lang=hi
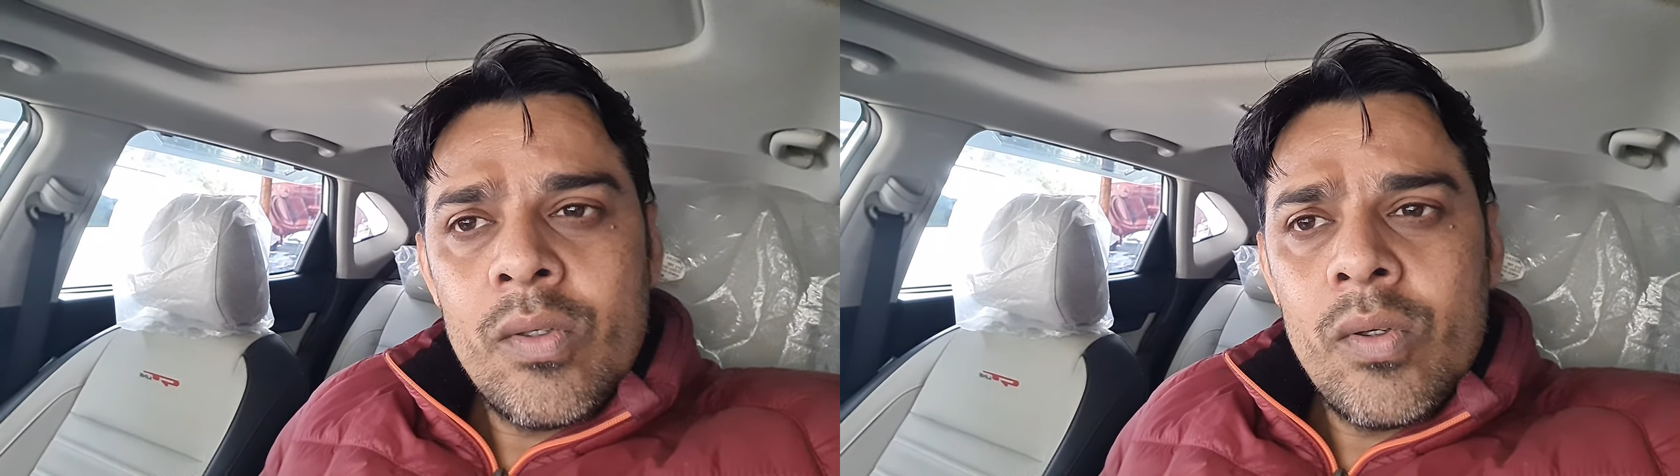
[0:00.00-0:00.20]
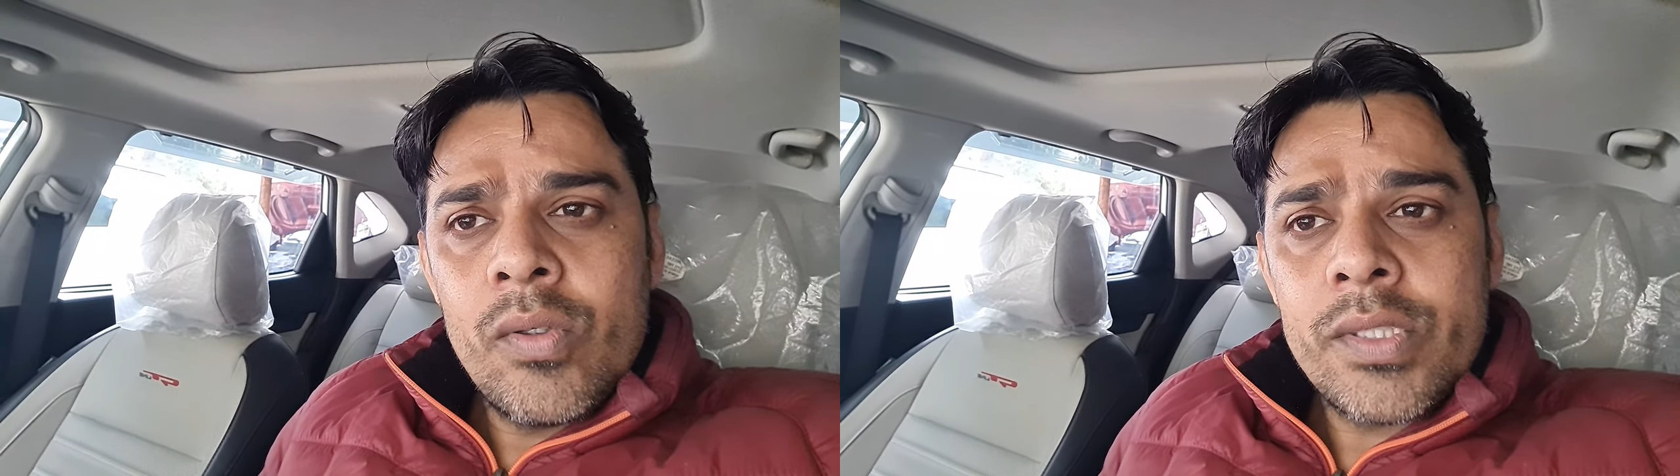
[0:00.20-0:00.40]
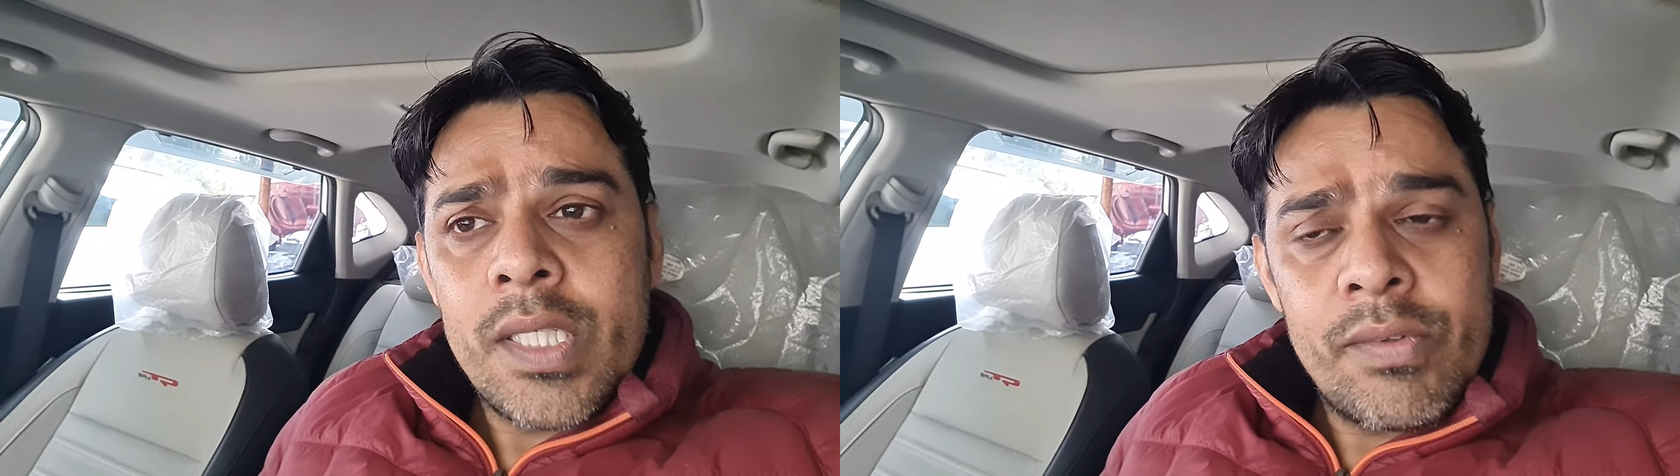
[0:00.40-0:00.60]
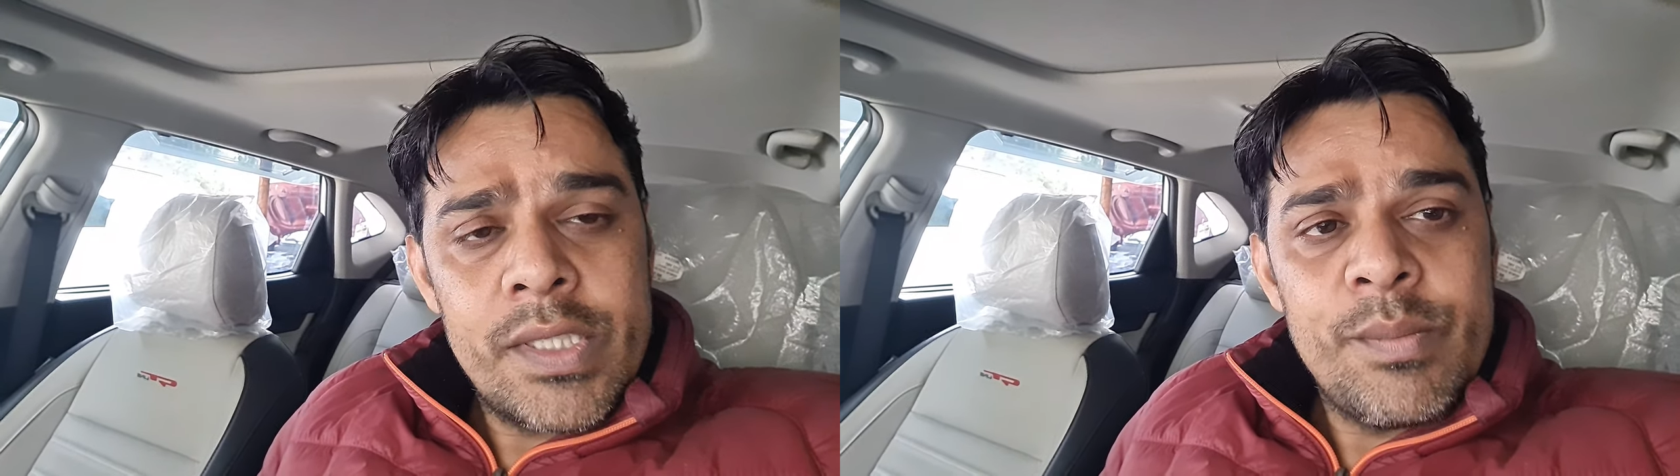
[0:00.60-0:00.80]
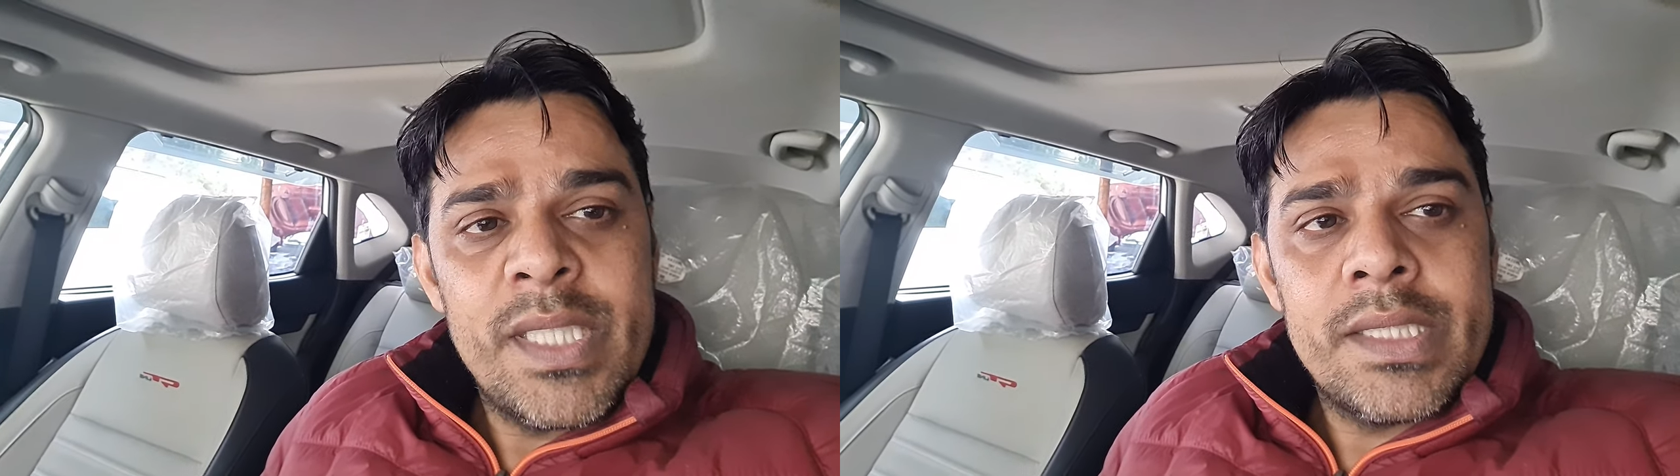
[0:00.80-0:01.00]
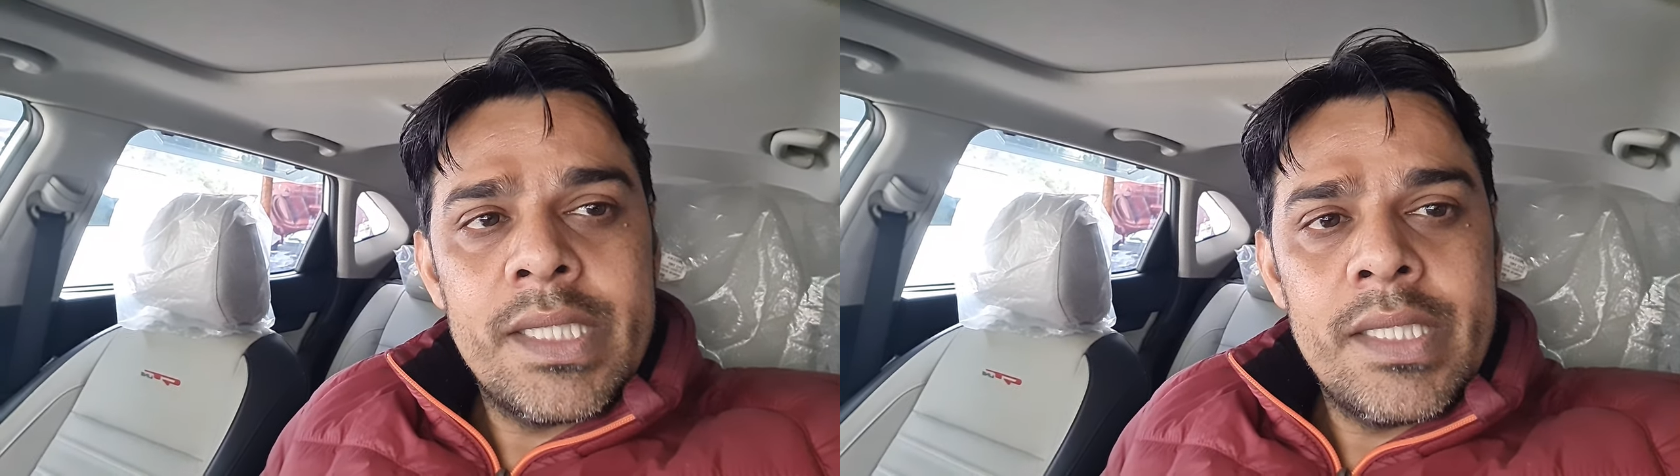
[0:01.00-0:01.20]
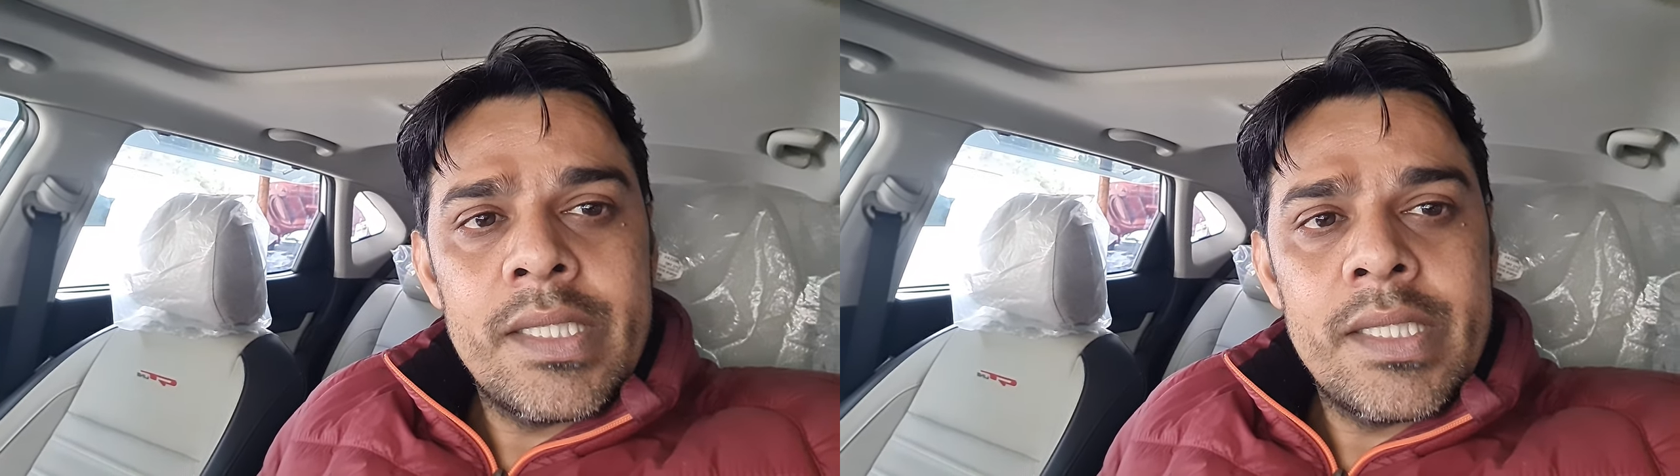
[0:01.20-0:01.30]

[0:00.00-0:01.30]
और सर्विस भी अच्छी है